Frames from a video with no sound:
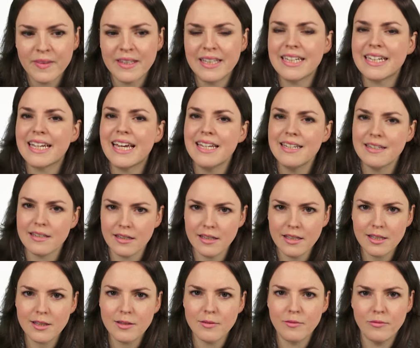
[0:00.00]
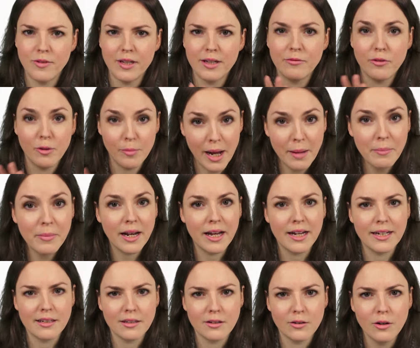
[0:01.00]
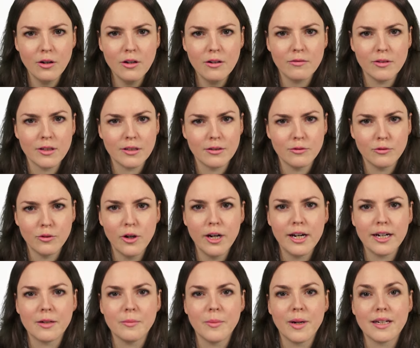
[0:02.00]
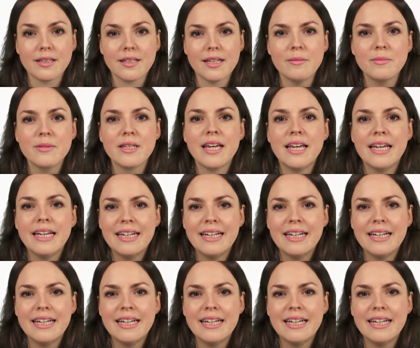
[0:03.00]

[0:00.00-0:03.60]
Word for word: Ihr kennt das vom Ableiten noch, was ihr vorher gemacht habt.